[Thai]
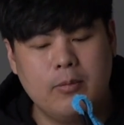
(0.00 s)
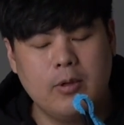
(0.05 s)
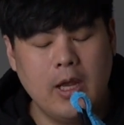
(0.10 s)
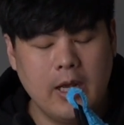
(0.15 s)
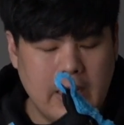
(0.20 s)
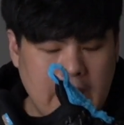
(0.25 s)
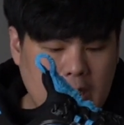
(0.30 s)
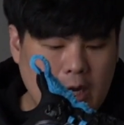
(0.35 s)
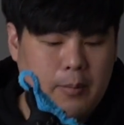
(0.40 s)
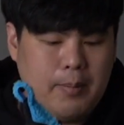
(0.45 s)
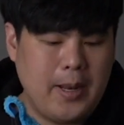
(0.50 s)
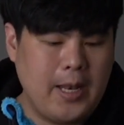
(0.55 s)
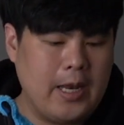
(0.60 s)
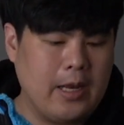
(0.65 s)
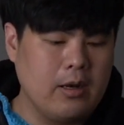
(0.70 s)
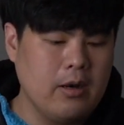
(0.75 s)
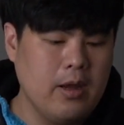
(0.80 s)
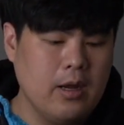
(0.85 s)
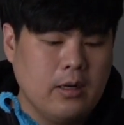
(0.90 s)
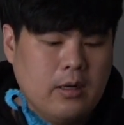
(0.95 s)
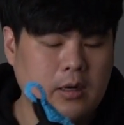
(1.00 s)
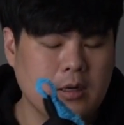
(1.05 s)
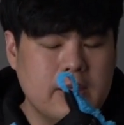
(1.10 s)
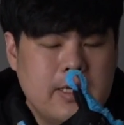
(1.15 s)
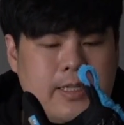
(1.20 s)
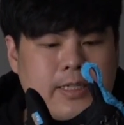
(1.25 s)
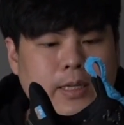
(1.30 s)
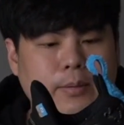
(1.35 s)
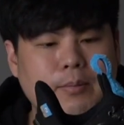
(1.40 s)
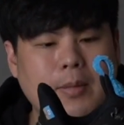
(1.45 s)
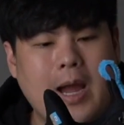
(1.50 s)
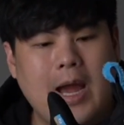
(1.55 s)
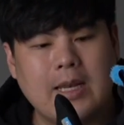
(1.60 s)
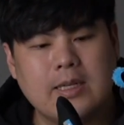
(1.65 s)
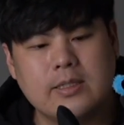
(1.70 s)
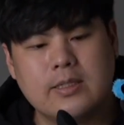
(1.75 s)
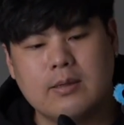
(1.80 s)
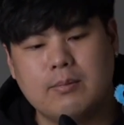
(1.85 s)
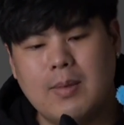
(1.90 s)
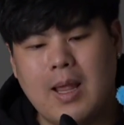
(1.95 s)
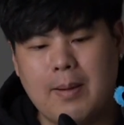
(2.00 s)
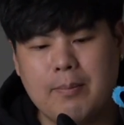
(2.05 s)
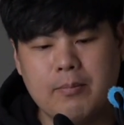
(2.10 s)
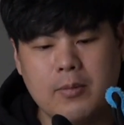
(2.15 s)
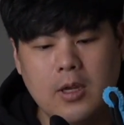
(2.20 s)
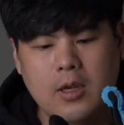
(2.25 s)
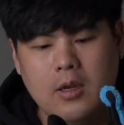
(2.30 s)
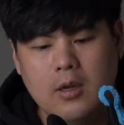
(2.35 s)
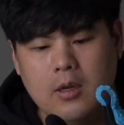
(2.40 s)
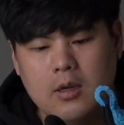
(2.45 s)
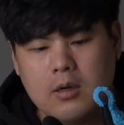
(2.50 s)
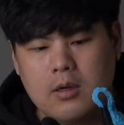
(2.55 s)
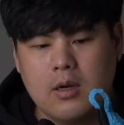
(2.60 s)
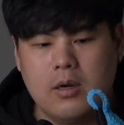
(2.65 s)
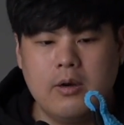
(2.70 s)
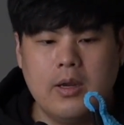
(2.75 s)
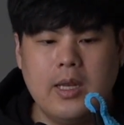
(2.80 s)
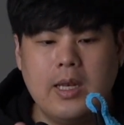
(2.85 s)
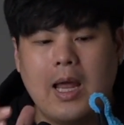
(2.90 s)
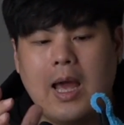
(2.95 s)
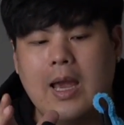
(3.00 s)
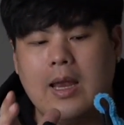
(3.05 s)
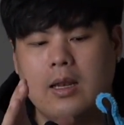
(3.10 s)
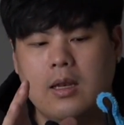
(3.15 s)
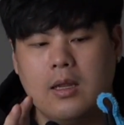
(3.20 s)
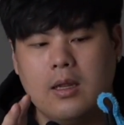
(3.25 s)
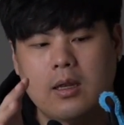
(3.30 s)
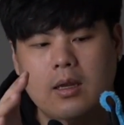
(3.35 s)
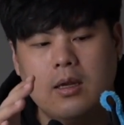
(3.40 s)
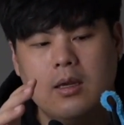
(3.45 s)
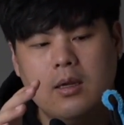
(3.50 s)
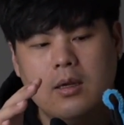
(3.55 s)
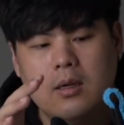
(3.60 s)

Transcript: เรื่องนี้ก็เป็นอีกเรื่องหนึ่งที่สำคัญสำหรับ Curry 9เลย